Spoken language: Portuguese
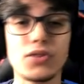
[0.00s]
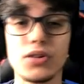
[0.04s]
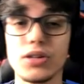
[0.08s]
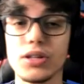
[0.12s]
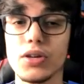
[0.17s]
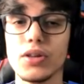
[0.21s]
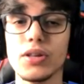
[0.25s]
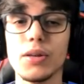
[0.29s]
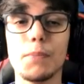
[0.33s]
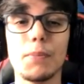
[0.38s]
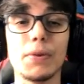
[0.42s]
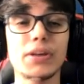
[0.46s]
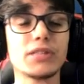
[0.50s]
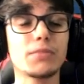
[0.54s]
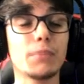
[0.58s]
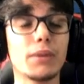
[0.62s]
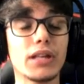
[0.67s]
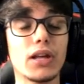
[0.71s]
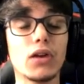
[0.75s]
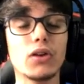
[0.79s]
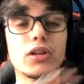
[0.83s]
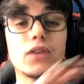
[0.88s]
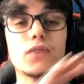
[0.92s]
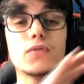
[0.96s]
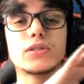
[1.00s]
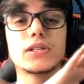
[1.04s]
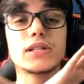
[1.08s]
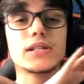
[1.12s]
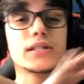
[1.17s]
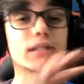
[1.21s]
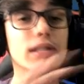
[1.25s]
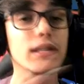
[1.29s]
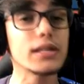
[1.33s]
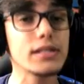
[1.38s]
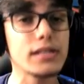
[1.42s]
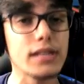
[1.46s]
sorteio de passe batalha que
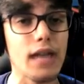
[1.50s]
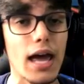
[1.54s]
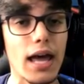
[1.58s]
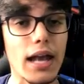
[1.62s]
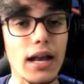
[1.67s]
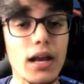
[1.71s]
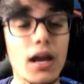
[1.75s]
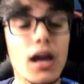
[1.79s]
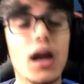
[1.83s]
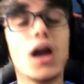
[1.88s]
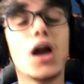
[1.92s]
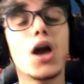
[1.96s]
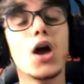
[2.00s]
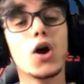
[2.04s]
vocês quiserem,